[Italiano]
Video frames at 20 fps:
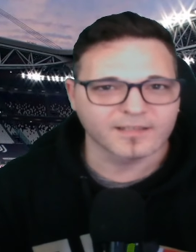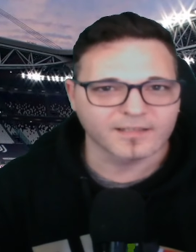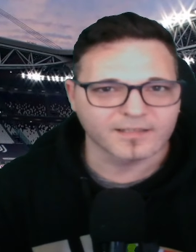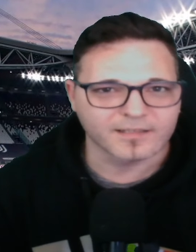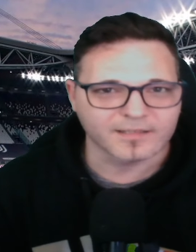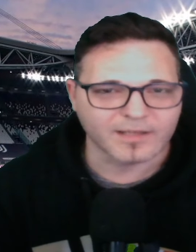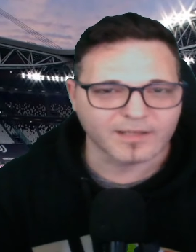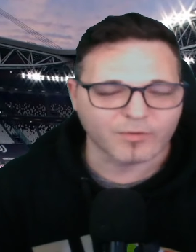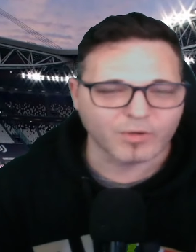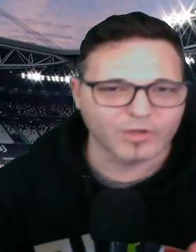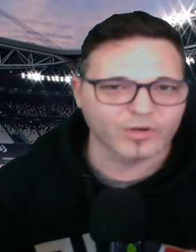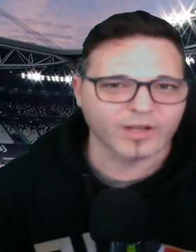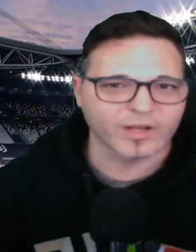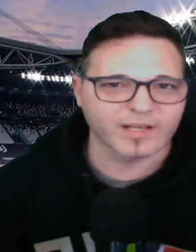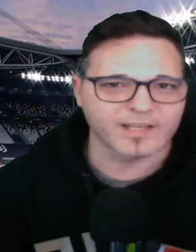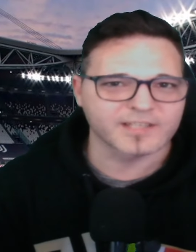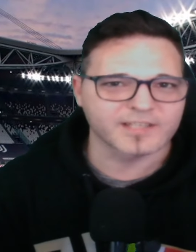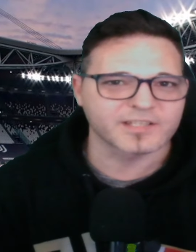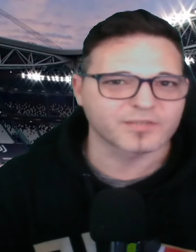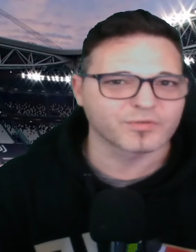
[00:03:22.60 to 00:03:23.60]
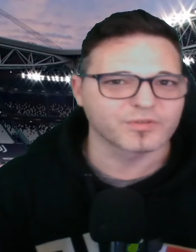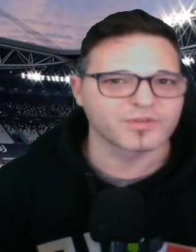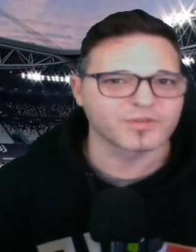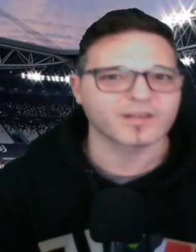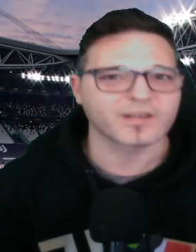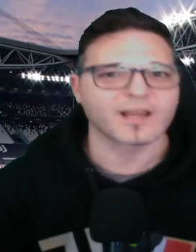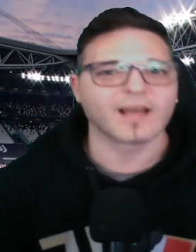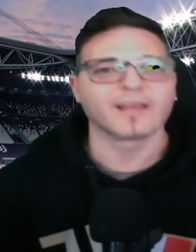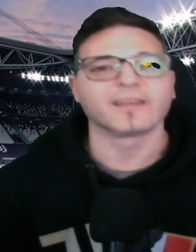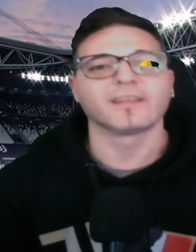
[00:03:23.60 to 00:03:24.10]
da quello che legge sui
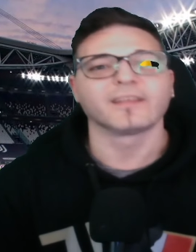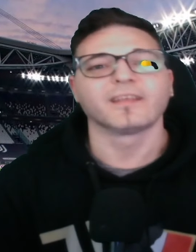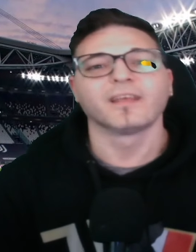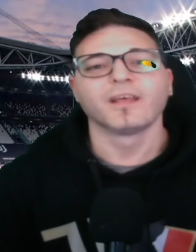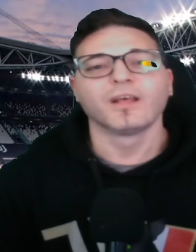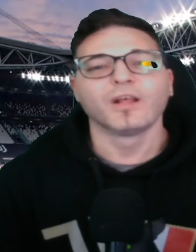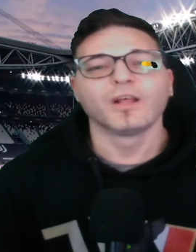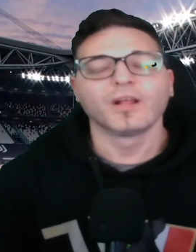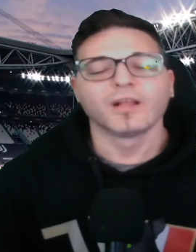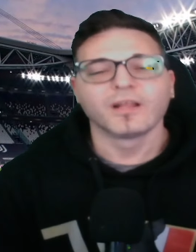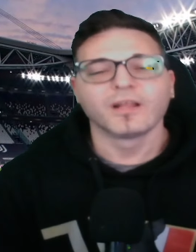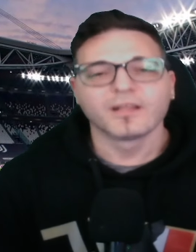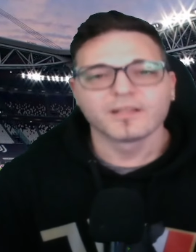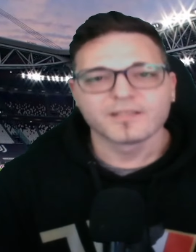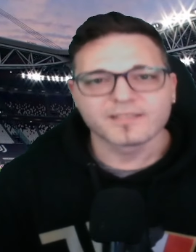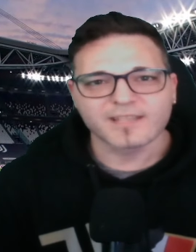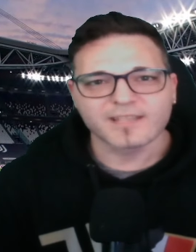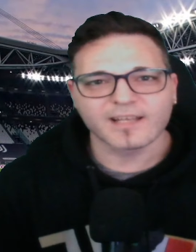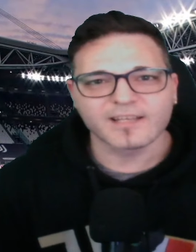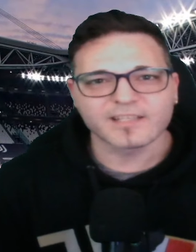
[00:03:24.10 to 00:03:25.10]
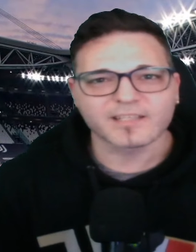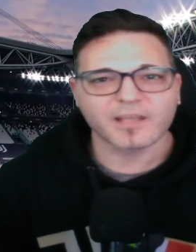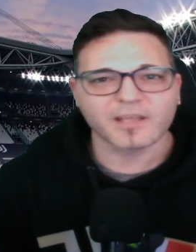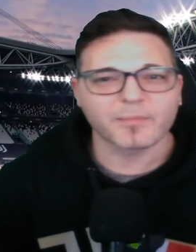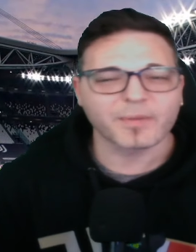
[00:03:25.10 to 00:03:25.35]
giornali, Zelischi